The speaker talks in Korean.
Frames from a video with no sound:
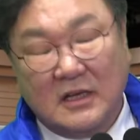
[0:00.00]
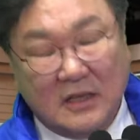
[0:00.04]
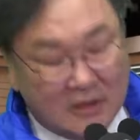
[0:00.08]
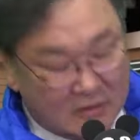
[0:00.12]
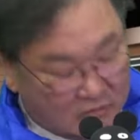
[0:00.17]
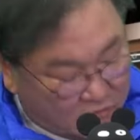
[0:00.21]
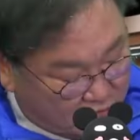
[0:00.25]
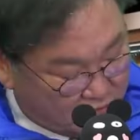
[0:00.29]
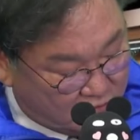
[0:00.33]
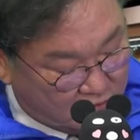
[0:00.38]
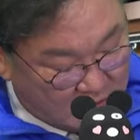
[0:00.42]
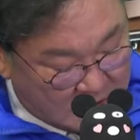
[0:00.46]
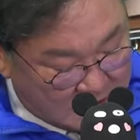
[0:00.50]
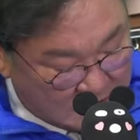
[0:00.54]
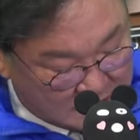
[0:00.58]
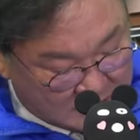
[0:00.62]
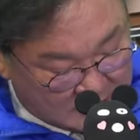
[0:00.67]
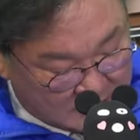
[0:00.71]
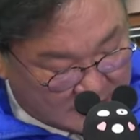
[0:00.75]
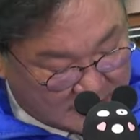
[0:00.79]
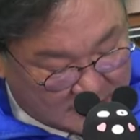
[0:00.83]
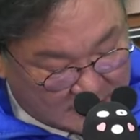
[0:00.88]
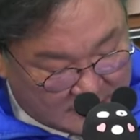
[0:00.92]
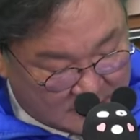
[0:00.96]
주거
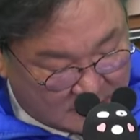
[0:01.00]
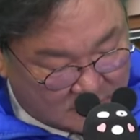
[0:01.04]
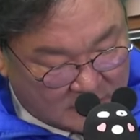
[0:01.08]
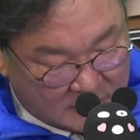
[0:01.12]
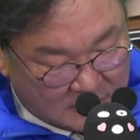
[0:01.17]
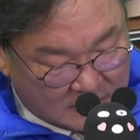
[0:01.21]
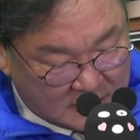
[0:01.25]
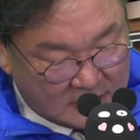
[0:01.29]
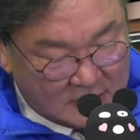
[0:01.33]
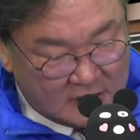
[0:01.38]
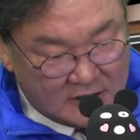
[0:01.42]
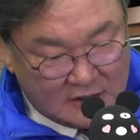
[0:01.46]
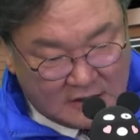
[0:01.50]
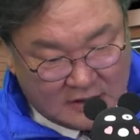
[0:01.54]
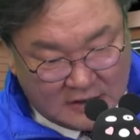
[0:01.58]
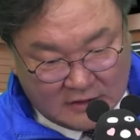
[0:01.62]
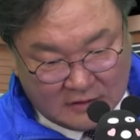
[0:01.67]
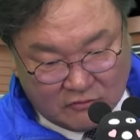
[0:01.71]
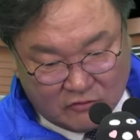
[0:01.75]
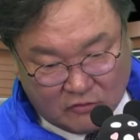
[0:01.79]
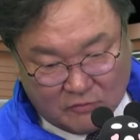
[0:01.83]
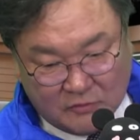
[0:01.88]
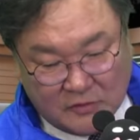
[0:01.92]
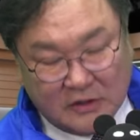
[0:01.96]
환경 개선과
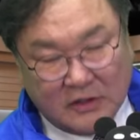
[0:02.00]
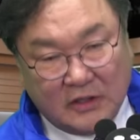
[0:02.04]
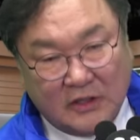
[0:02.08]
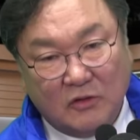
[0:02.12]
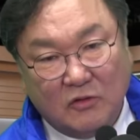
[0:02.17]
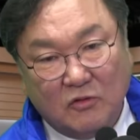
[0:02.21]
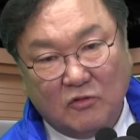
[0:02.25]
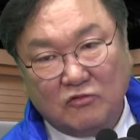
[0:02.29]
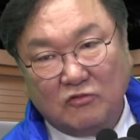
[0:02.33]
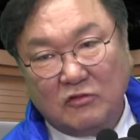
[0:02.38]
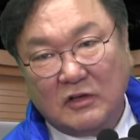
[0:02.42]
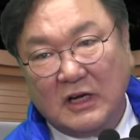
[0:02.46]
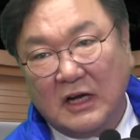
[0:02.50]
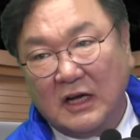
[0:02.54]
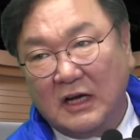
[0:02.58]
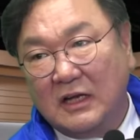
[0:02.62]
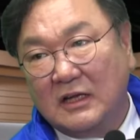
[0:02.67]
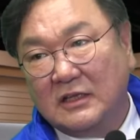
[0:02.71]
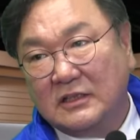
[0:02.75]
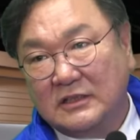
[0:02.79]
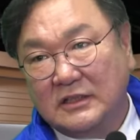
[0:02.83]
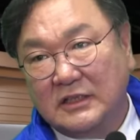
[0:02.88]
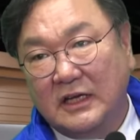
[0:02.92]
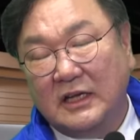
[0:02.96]
관련한 주민들의 요구가
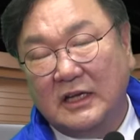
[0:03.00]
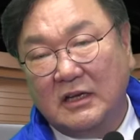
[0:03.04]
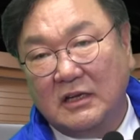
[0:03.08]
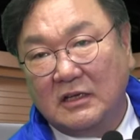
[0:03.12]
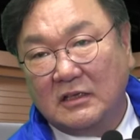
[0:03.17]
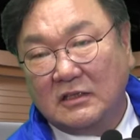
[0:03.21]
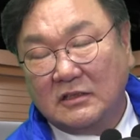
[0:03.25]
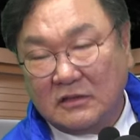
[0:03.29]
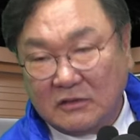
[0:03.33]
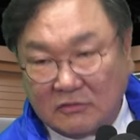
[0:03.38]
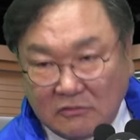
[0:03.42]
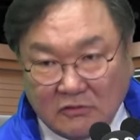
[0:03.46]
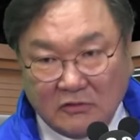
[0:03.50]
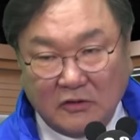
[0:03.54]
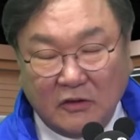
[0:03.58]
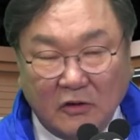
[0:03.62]
제일 크고요.